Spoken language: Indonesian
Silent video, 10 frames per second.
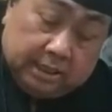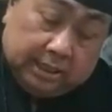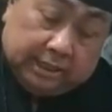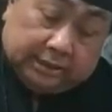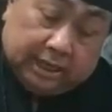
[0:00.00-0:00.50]

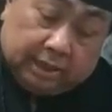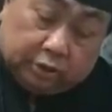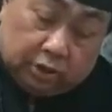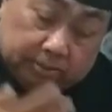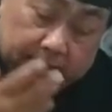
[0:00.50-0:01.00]
Kisah
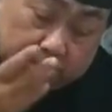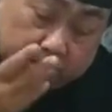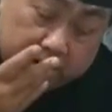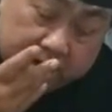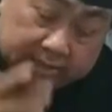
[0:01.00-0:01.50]
Rasul 19
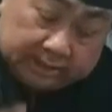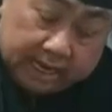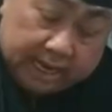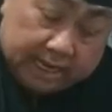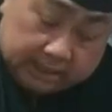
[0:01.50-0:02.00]

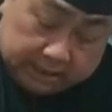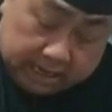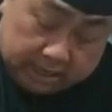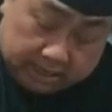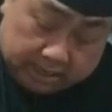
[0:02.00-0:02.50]
ayat
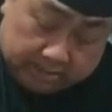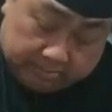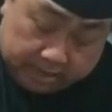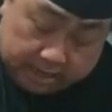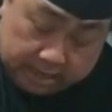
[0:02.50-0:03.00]
yang
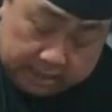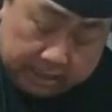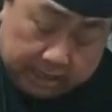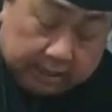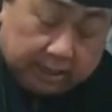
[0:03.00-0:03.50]
kelima
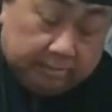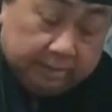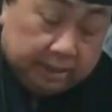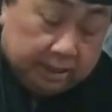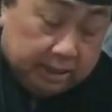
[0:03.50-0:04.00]
dikatakan
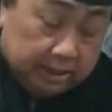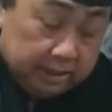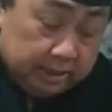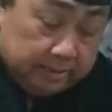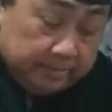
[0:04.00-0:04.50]

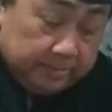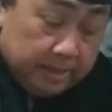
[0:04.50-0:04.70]
begini.